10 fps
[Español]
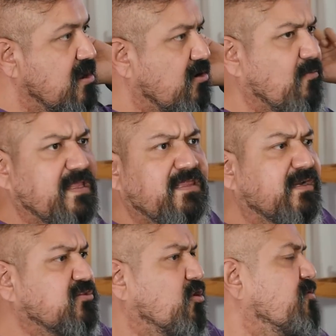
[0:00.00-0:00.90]
O
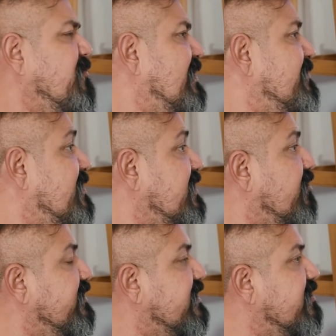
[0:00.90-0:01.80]
vender todo, me vale madre.
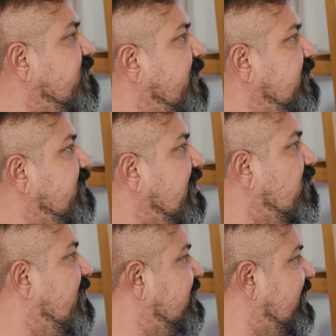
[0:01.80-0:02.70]
Ahorita llega un momento en que
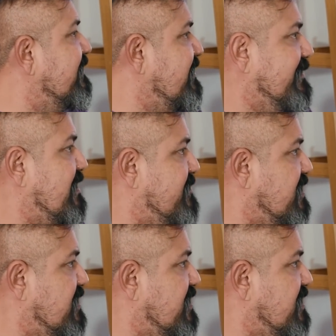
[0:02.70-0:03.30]
lo material te vale